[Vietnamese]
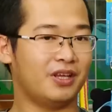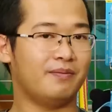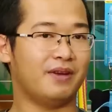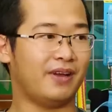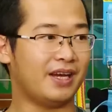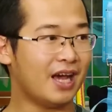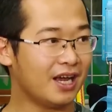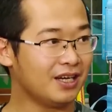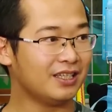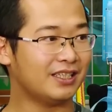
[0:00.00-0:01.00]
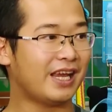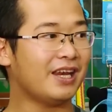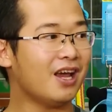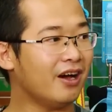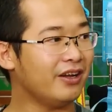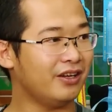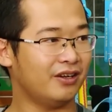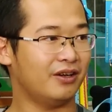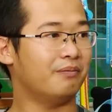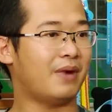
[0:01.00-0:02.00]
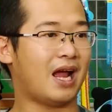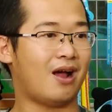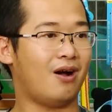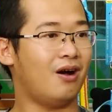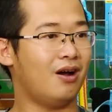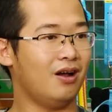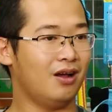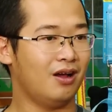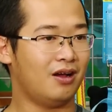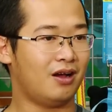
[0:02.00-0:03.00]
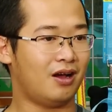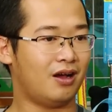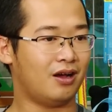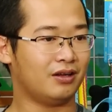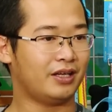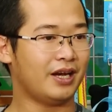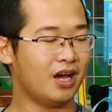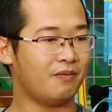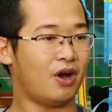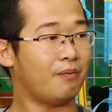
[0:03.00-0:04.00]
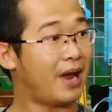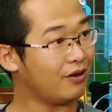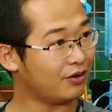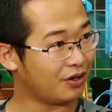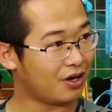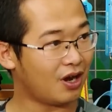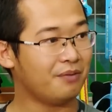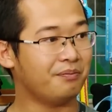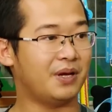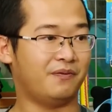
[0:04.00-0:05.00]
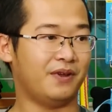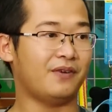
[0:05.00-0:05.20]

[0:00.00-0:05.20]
thì mình phải đến cái nơi mà họ à, cái nơi mà họ bán cho đó mình phải